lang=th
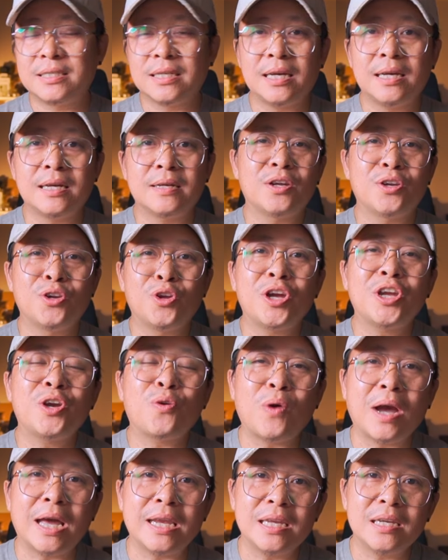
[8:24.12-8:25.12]
จจะด้อย
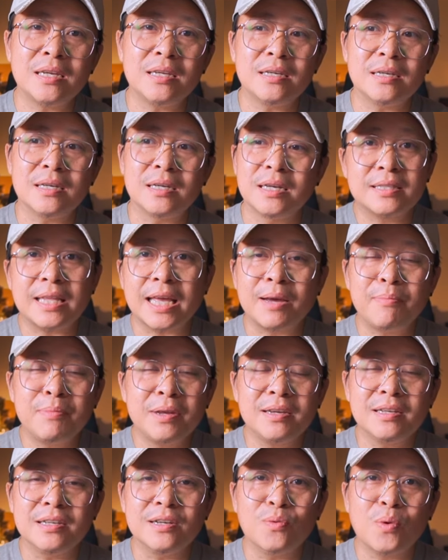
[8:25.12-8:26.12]
กว่านิดนึงแต่ก็ไม่
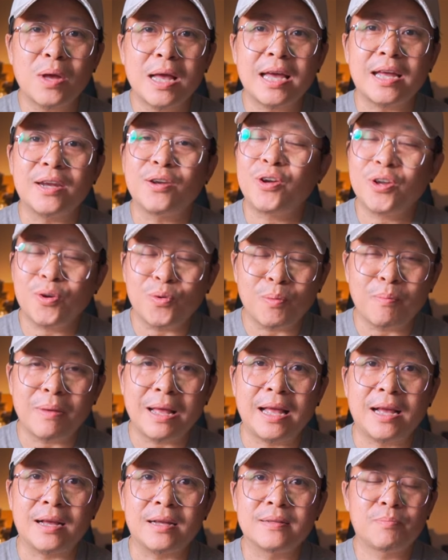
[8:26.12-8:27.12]
ได้ถือว่าด้อยกว่า
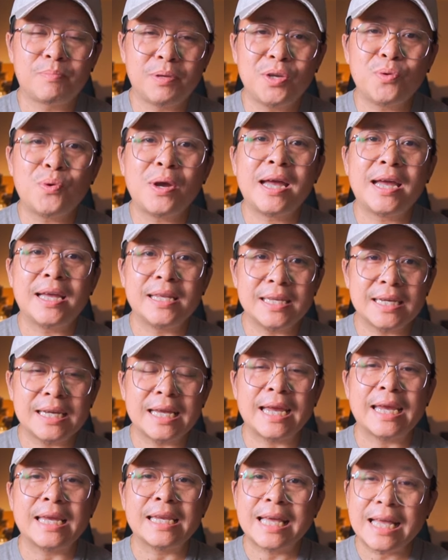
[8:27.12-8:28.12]
มากพี่ว่ายัง
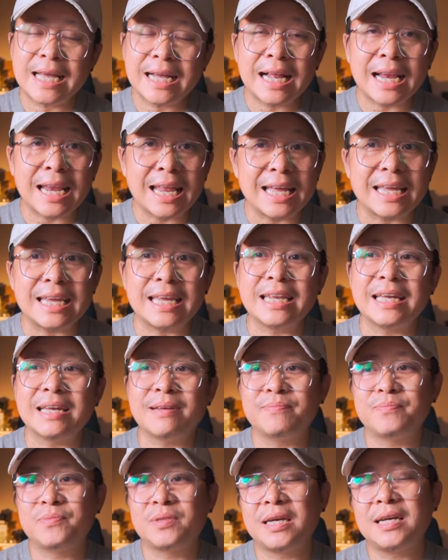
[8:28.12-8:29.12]
ไงถ้าใครนะค
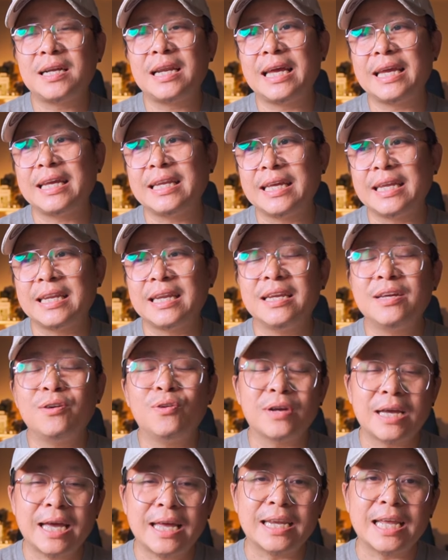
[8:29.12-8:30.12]
รับถ้าใครเน้นในเรื่อง
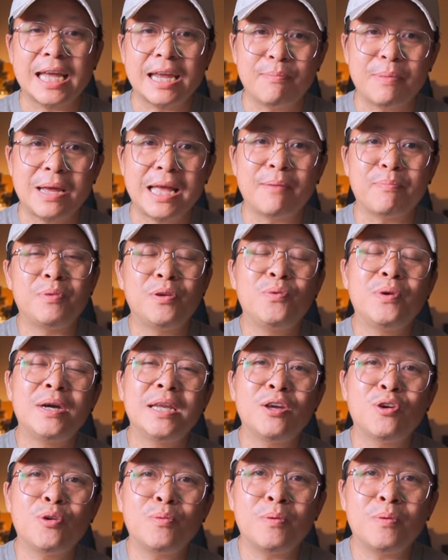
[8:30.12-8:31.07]
ของการถ่ายภาพพี่ว่าในง